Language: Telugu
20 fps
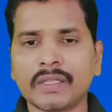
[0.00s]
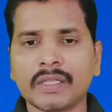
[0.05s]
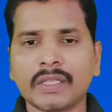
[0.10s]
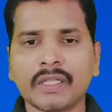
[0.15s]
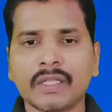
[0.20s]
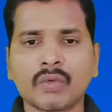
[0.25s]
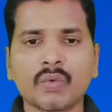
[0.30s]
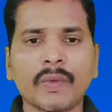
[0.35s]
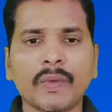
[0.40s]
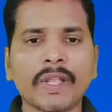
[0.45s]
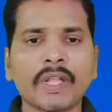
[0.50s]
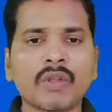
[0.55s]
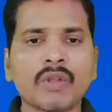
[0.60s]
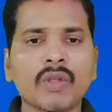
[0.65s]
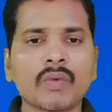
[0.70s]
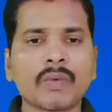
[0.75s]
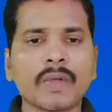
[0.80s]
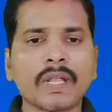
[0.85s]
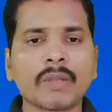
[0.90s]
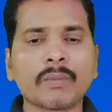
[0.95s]
ఈ కువైట్లో
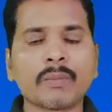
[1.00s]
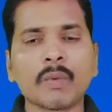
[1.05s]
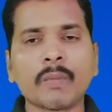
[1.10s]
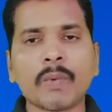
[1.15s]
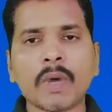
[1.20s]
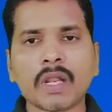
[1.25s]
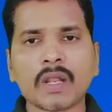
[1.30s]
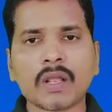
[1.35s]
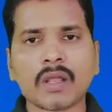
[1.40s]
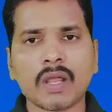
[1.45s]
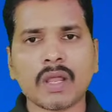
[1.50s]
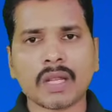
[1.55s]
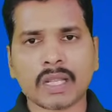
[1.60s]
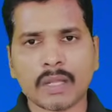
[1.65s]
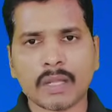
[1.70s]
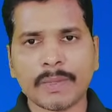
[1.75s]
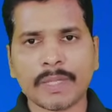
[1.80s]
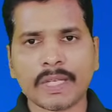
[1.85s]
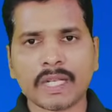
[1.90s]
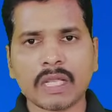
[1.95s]
ఉన్నటువంటి ముబారక్ ఆల్
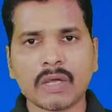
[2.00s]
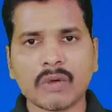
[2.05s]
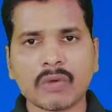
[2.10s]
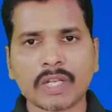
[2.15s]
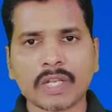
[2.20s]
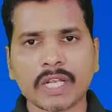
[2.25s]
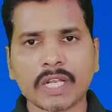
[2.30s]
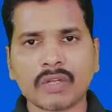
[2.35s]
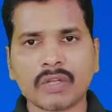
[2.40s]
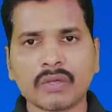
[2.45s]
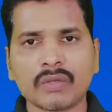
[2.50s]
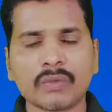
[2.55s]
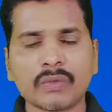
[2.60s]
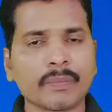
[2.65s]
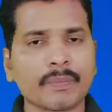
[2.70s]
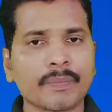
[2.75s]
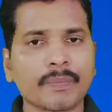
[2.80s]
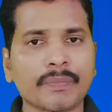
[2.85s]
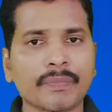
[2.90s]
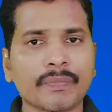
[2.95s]
కబీర్ గవర్నరేట్లో
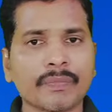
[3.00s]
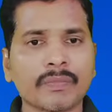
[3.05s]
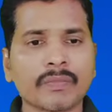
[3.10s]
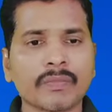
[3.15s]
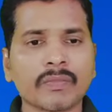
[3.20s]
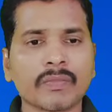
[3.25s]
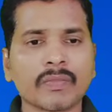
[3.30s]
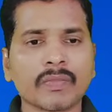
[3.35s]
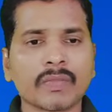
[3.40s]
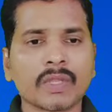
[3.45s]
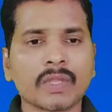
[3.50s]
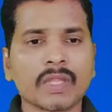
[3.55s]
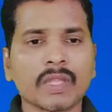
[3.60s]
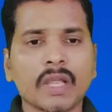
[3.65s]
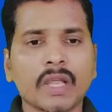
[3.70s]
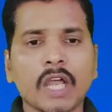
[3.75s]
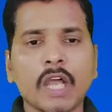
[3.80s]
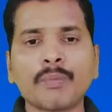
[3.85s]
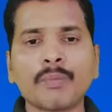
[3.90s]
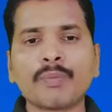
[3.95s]

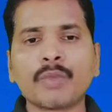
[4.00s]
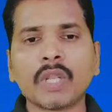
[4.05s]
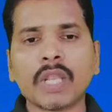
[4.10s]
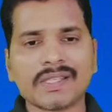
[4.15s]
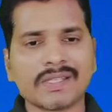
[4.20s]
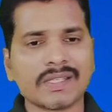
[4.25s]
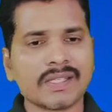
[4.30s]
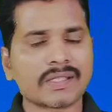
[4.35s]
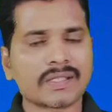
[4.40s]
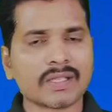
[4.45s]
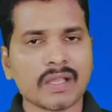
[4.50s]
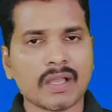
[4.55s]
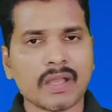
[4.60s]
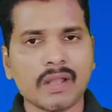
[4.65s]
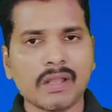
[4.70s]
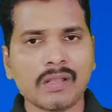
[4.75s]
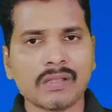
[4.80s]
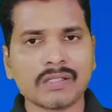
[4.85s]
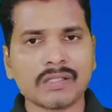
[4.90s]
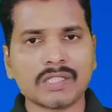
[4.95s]
అబ్దుల్ అజీజ్
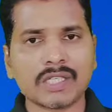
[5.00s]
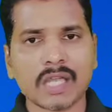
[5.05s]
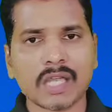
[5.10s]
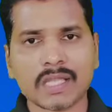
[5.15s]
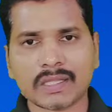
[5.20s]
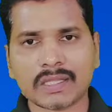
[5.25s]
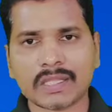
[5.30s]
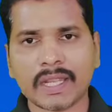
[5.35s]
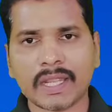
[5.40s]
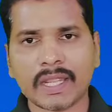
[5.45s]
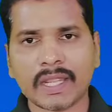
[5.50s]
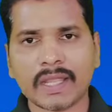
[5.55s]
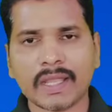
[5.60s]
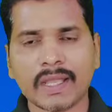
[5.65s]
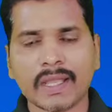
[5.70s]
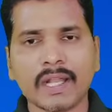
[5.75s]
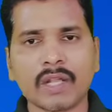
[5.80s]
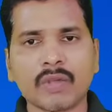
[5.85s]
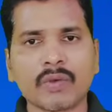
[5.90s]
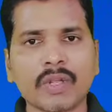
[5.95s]
అల్ జాత్రి
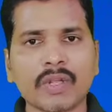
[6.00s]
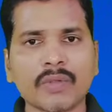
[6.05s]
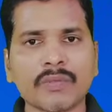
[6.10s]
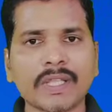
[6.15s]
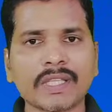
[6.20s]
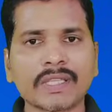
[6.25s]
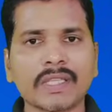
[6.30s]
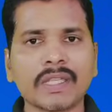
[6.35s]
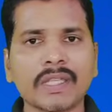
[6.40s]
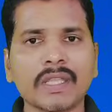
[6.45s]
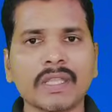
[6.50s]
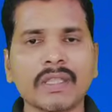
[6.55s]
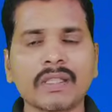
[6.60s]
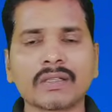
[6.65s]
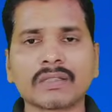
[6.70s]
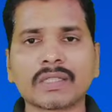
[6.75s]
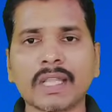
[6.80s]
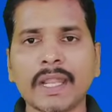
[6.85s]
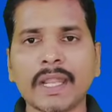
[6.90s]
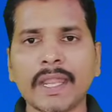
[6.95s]
అనేటువంటి వ్యక్తిని
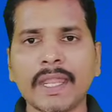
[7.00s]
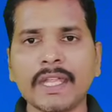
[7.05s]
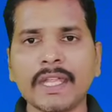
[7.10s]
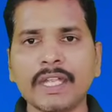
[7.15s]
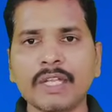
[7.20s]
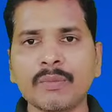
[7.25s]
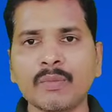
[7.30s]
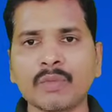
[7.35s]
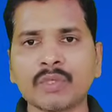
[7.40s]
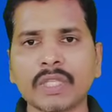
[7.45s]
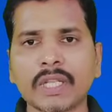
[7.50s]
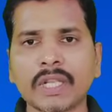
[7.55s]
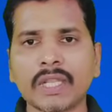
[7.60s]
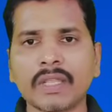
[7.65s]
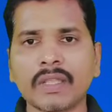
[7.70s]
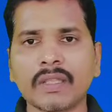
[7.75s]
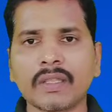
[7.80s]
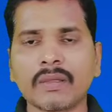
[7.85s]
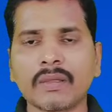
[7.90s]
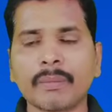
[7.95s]
తన ఇంటి ముందరే
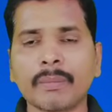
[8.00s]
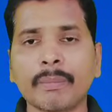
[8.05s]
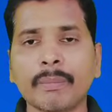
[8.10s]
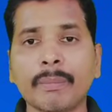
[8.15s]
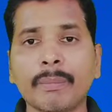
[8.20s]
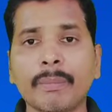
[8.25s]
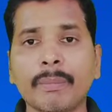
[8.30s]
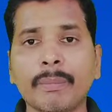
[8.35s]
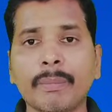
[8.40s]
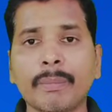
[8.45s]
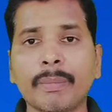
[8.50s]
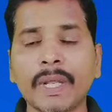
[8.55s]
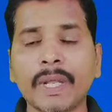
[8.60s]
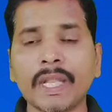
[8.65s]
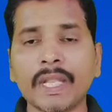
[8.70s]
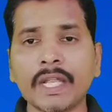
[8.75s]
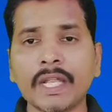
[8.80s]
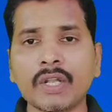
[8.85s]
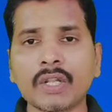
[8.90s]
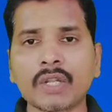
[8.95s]

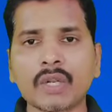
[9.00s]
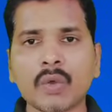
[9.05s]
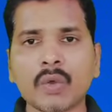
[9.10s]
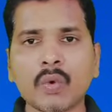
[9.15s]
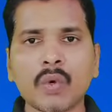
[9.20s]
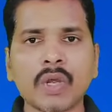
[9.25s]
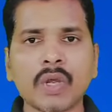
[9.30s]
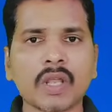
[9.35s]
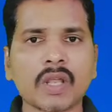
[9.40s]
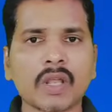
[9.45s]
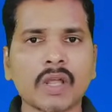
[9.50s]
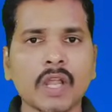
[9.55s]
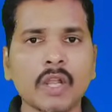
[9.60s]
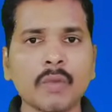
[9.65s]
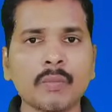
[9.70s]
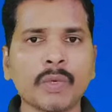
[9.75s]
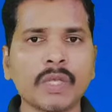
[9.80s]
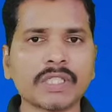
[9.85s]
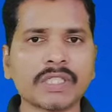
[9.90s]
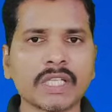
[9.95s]
పన్నెండు రౌండ్ల
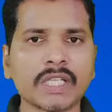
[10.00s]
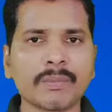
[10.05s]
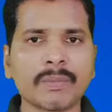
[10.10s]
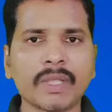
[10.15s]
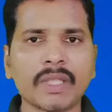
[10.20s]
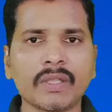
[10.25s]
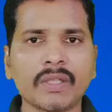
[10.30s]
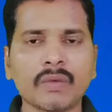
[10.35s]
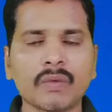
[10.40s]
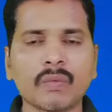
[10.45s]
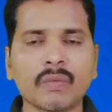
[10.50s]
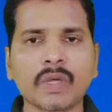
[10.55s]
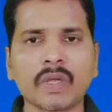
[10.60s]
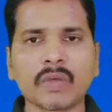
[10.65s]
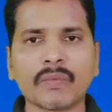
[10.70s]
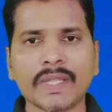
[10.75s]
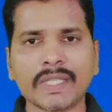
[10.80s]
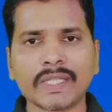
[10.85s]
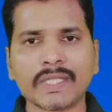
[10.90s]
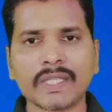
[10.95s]
కాల్పులు జరిపి
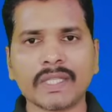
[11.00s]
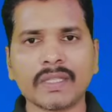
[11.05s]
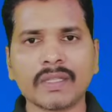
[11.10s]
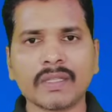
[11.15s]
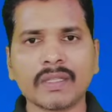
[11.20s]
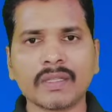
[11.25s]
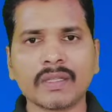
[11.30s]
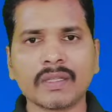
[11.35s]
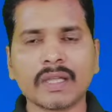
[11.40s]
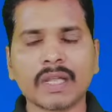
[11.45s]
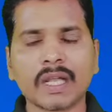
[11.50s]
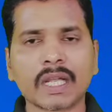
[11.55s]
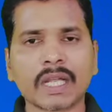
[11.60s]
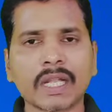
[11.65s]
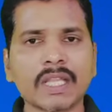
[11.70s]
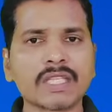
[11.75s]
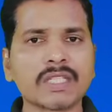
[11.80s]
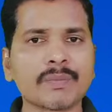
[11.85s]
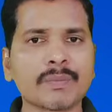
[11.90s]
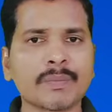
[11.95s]
ఒక వ్యక్తి
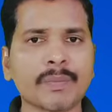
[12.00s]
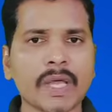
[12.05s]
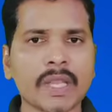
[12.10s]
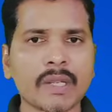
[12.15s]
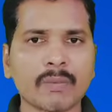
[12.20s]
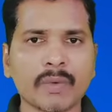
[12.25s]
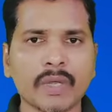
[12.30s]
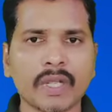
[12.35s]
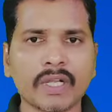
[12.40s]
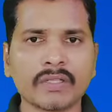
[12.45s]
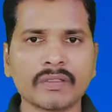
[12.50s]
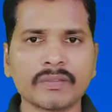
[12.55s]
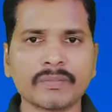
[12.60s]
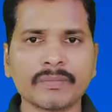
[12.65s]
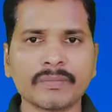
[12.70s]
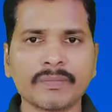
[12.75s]
అక్కడి నుంచి పారిపోయాడు